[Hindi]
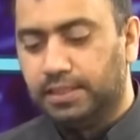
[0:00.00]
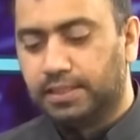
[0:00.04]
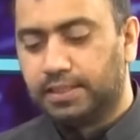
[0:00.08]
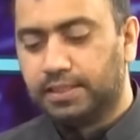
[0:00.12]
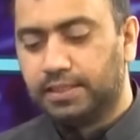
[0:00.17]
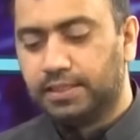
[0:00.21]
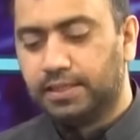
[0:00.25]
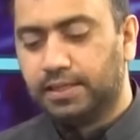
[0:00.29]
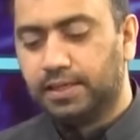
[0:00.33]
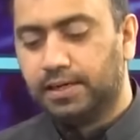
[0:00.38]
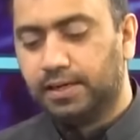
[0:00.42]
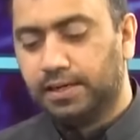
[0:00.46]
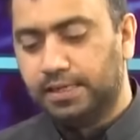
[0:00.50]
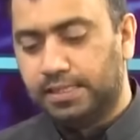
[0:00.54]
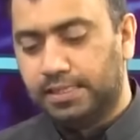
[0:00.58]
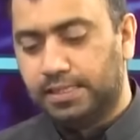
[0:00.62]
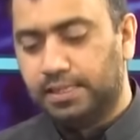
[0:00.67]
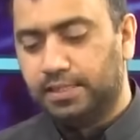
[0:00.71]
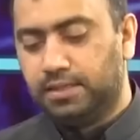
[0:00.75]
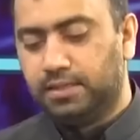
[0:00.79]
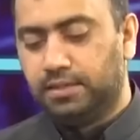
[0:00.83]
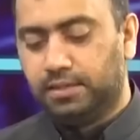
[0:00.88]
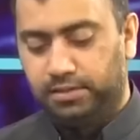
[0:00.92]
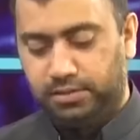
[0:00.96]
लेकिन क्या
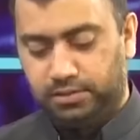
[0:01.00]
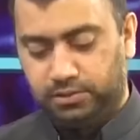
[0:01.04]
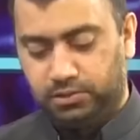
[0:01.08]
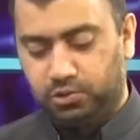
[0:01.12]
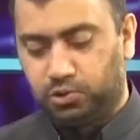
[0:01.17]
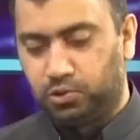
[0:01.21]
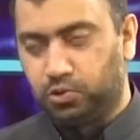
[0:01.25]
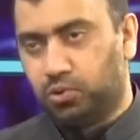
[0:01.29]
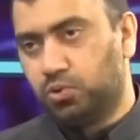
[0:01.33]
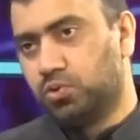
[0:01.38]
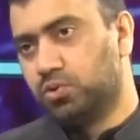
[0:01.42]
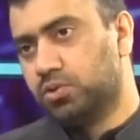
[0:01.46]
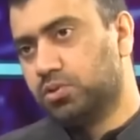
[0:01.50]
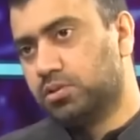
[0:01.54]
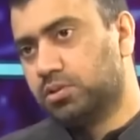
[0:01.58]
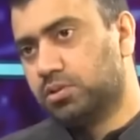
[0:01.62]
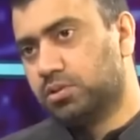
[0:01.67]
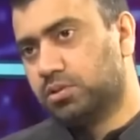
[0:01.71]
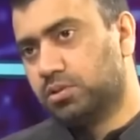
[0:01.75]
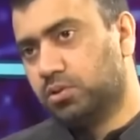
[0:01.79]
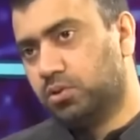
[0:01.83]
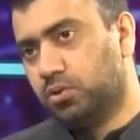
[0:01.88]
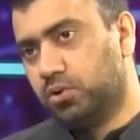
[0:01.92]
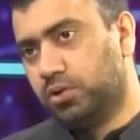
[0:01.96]
ये
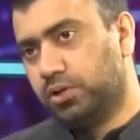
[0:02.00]
स्टोन्स